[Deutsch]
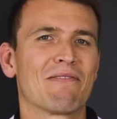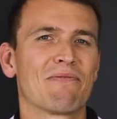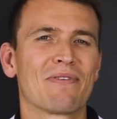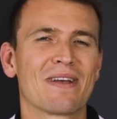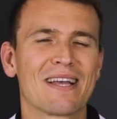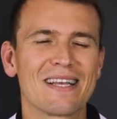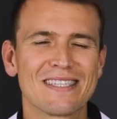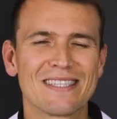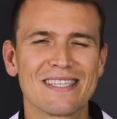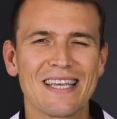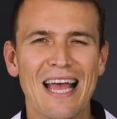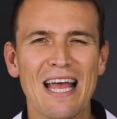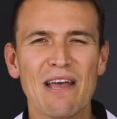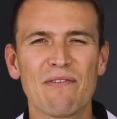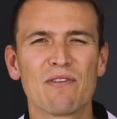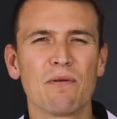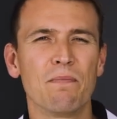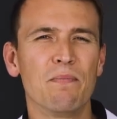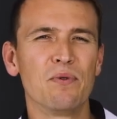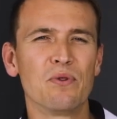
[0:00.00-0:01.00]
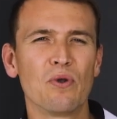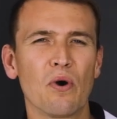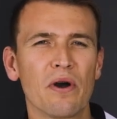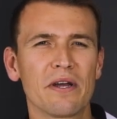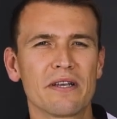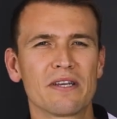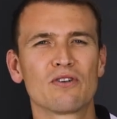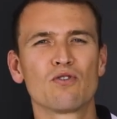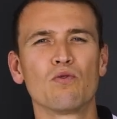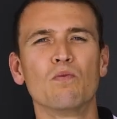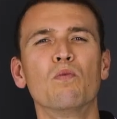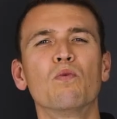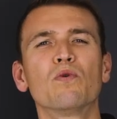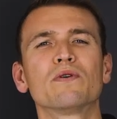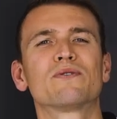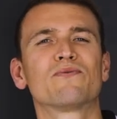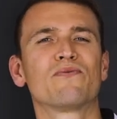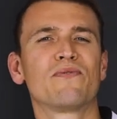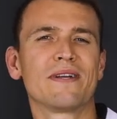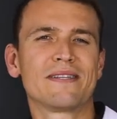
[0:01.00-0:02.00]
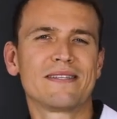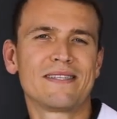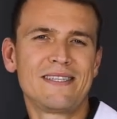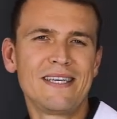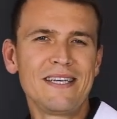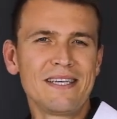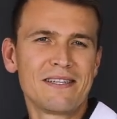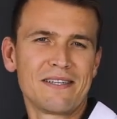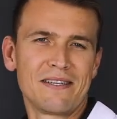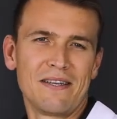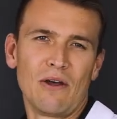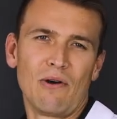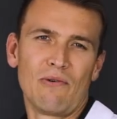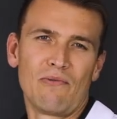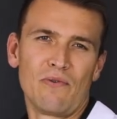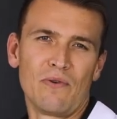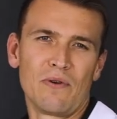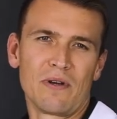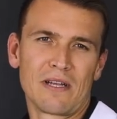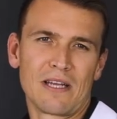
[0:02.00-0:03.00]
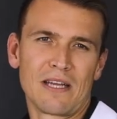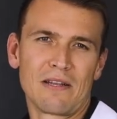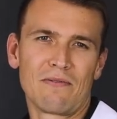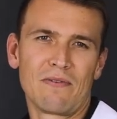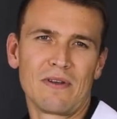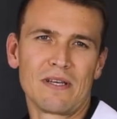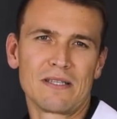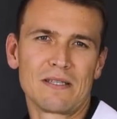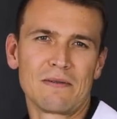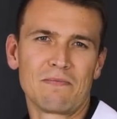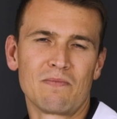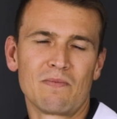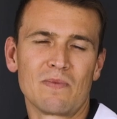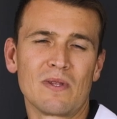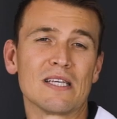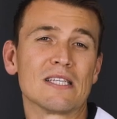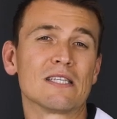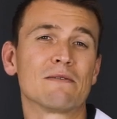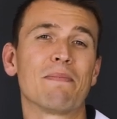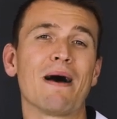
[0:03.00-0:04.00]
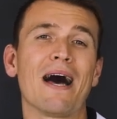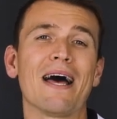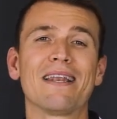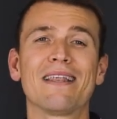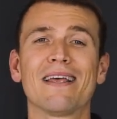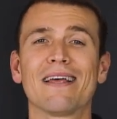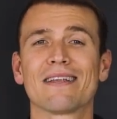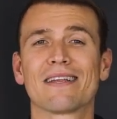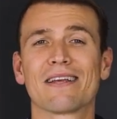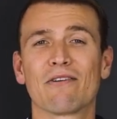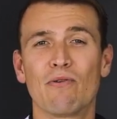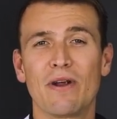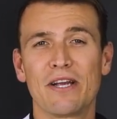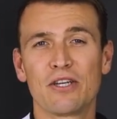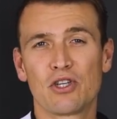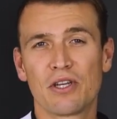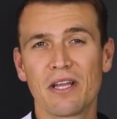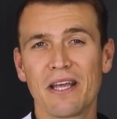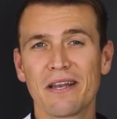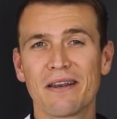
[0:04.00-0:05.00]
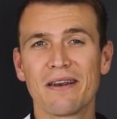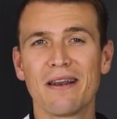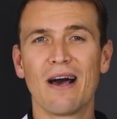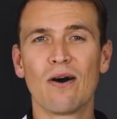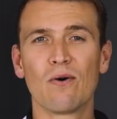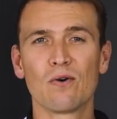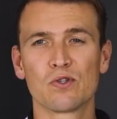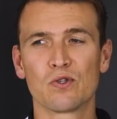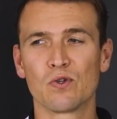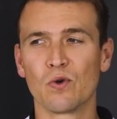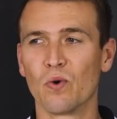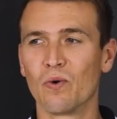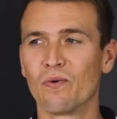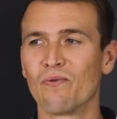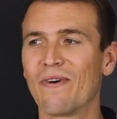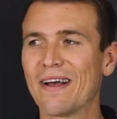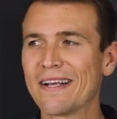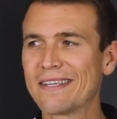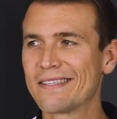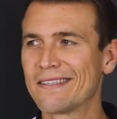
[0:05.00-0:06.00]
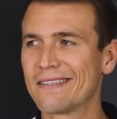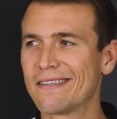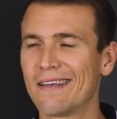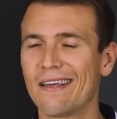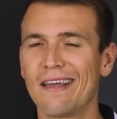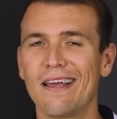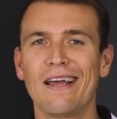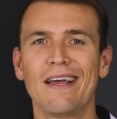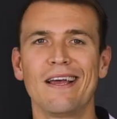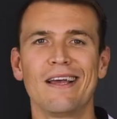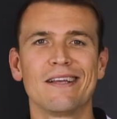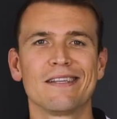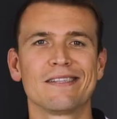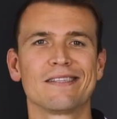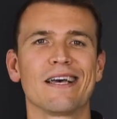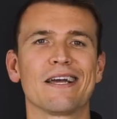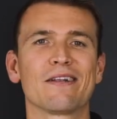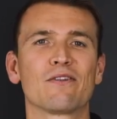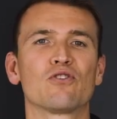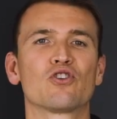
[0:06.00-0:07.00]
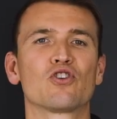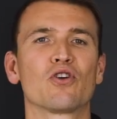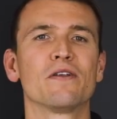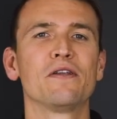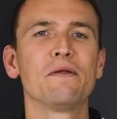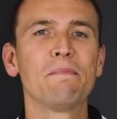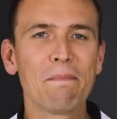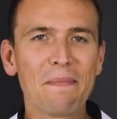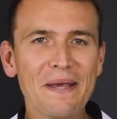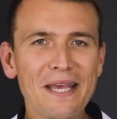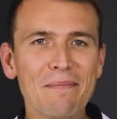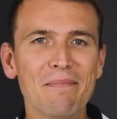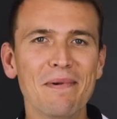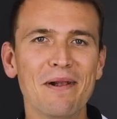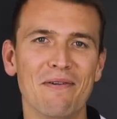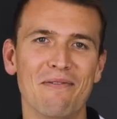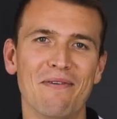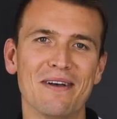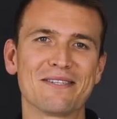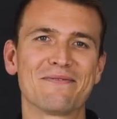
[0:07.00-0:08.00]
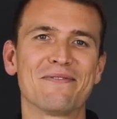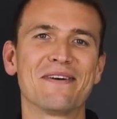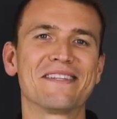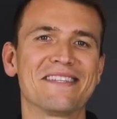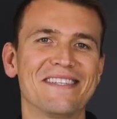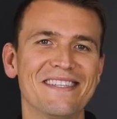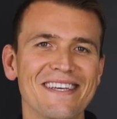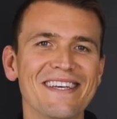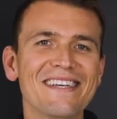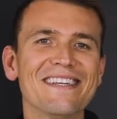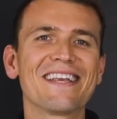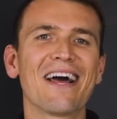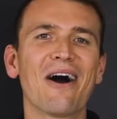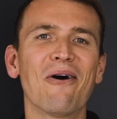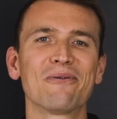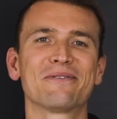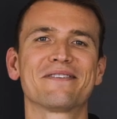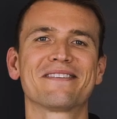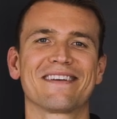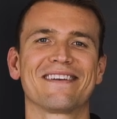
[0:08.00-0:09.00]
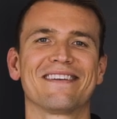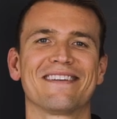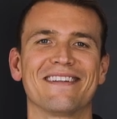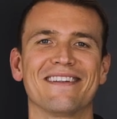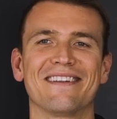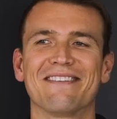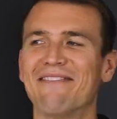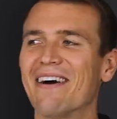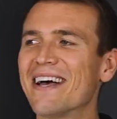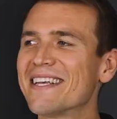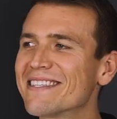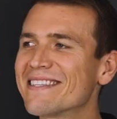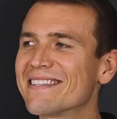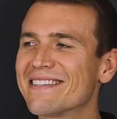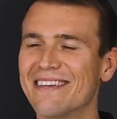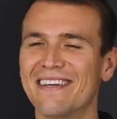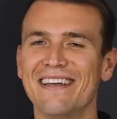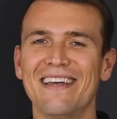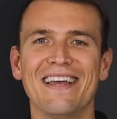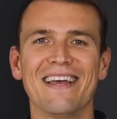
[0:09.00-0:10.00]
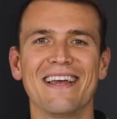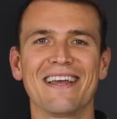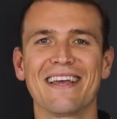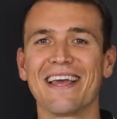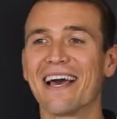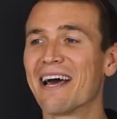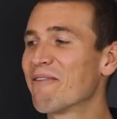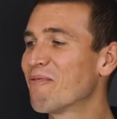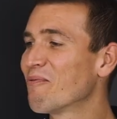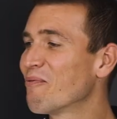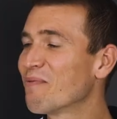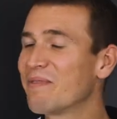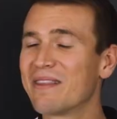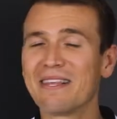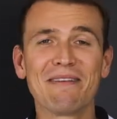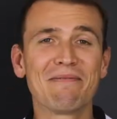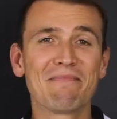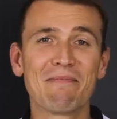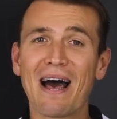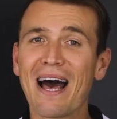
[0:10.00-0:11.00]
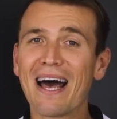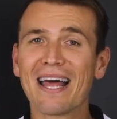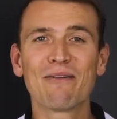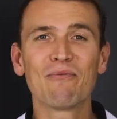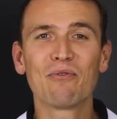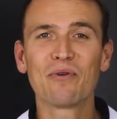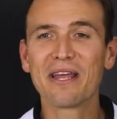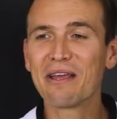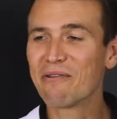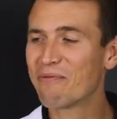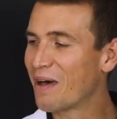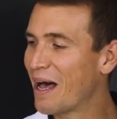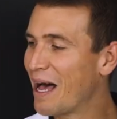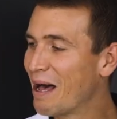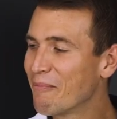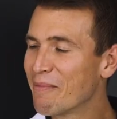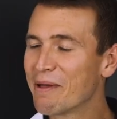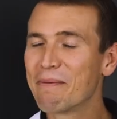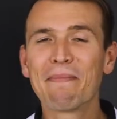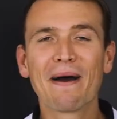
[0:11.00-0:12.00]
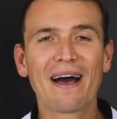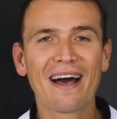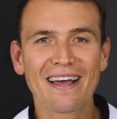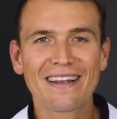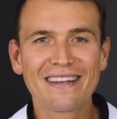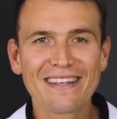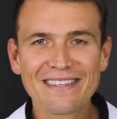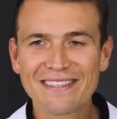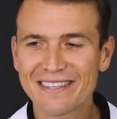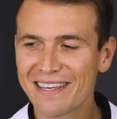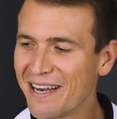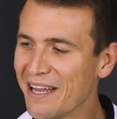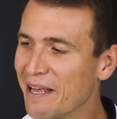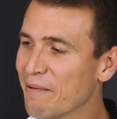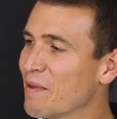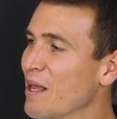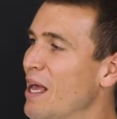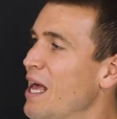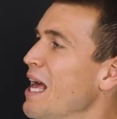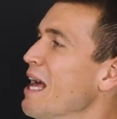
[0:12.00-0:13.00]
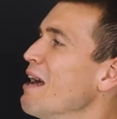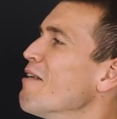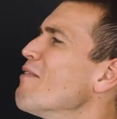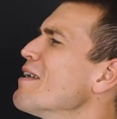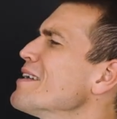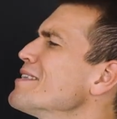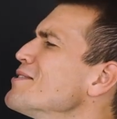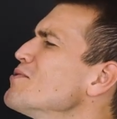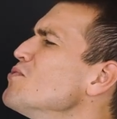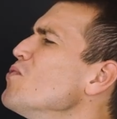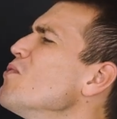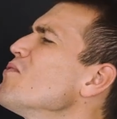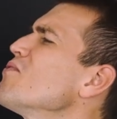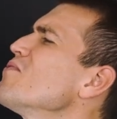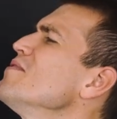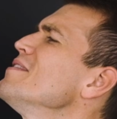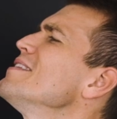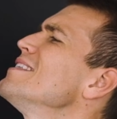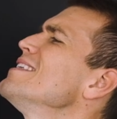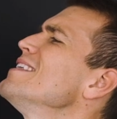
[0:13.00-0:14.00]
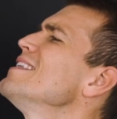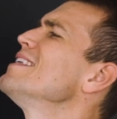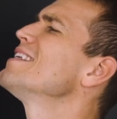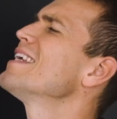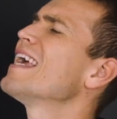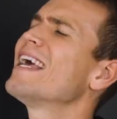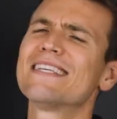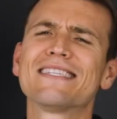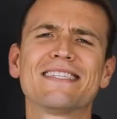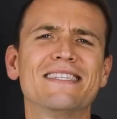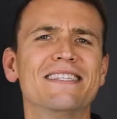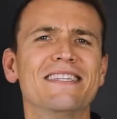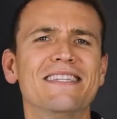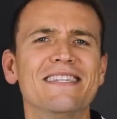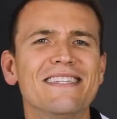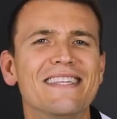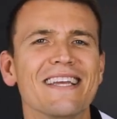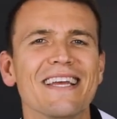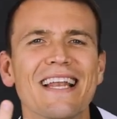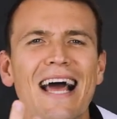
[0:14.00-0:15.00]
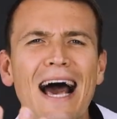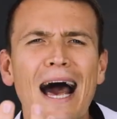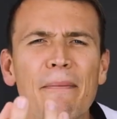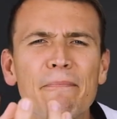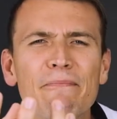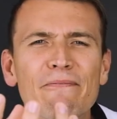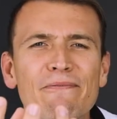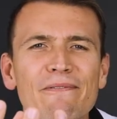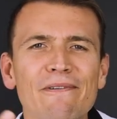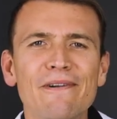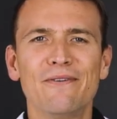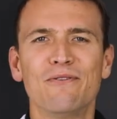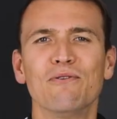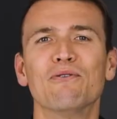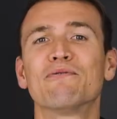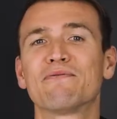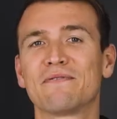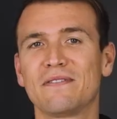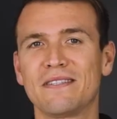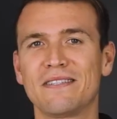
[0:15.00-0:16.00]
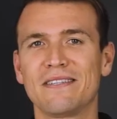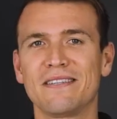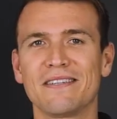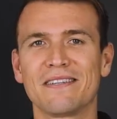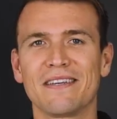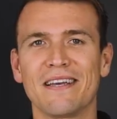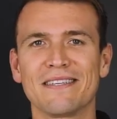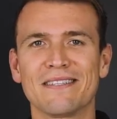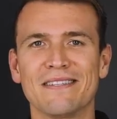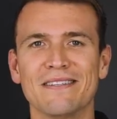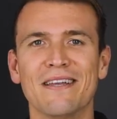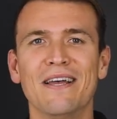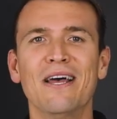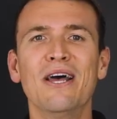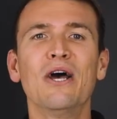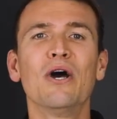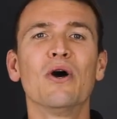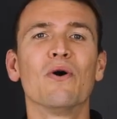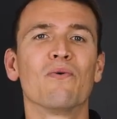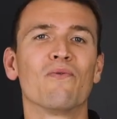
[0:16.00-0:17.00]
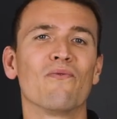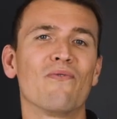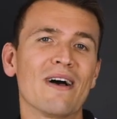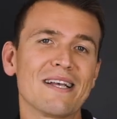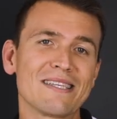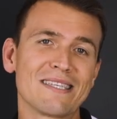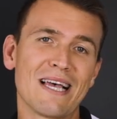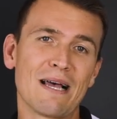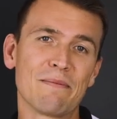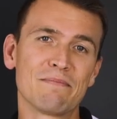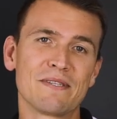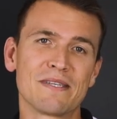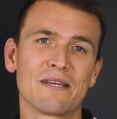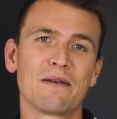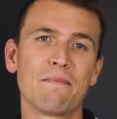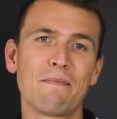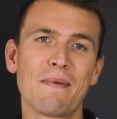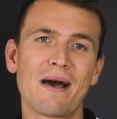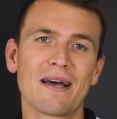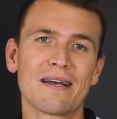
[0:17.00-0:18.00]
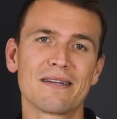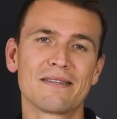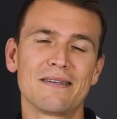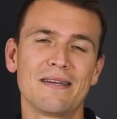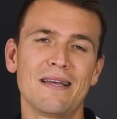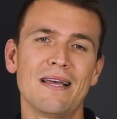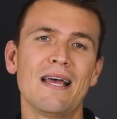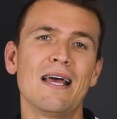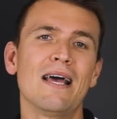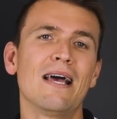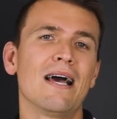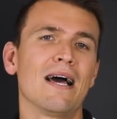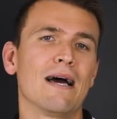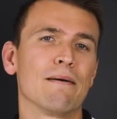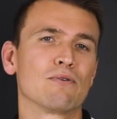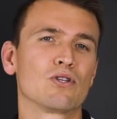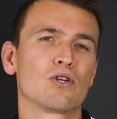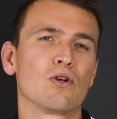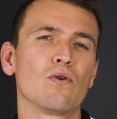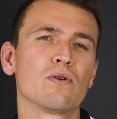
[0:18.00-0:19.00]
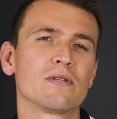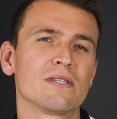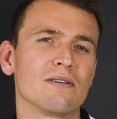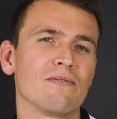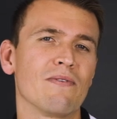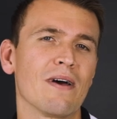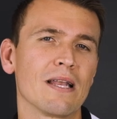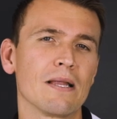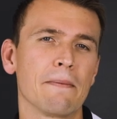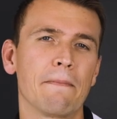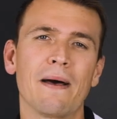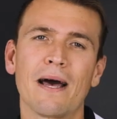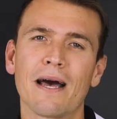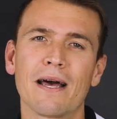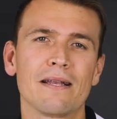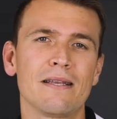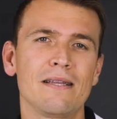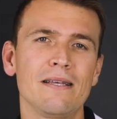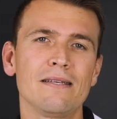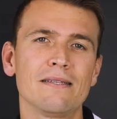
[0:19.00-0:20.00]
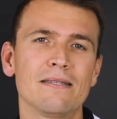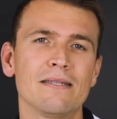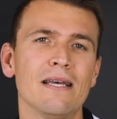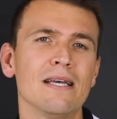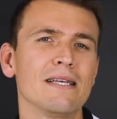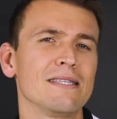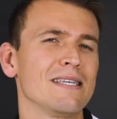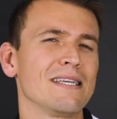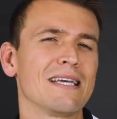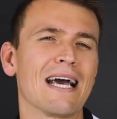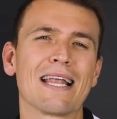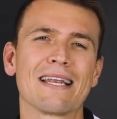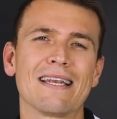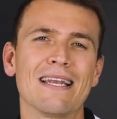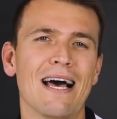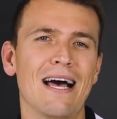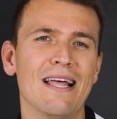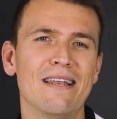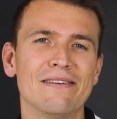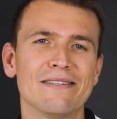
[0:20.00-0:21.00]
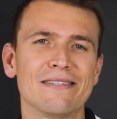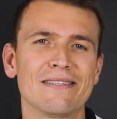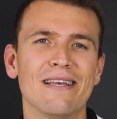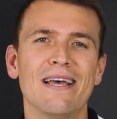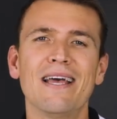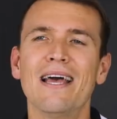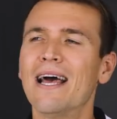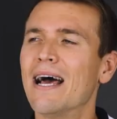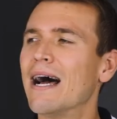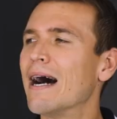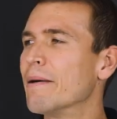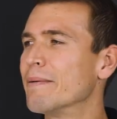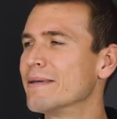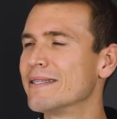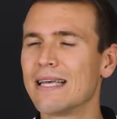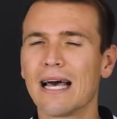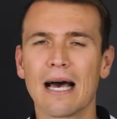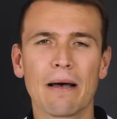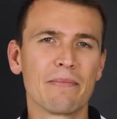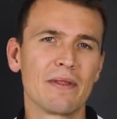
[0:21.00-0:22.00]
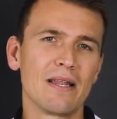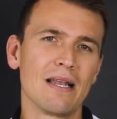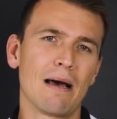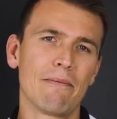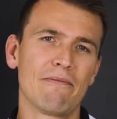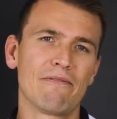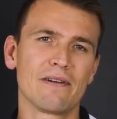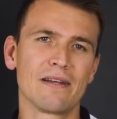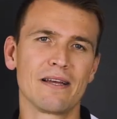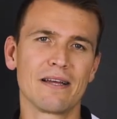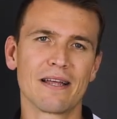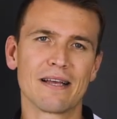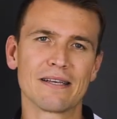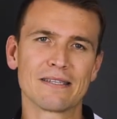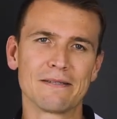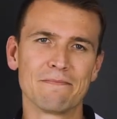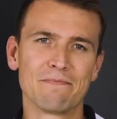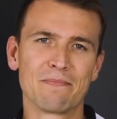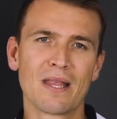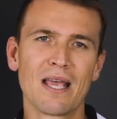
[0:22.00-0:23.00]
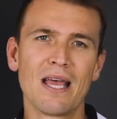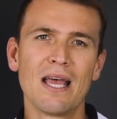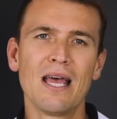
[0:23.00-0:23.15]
Frisst die Hälfte bedeutet, du musst verzichten auf irgendetwas. Das ist bei anderen Crash-Diäten auch so. Und was zeigt uns schon die Bibel, was Verzicht ausrichtet. Was? Ja, die Adam und Eva haben im Paradies gelebt. Was durften sie nicht essen? Den Apfel durften sie nicht essen. Und was haben sie gemacht? Am Schluss, sie waren im Paradies, sie hatten alles, aber sie haben den Apfel gegessen.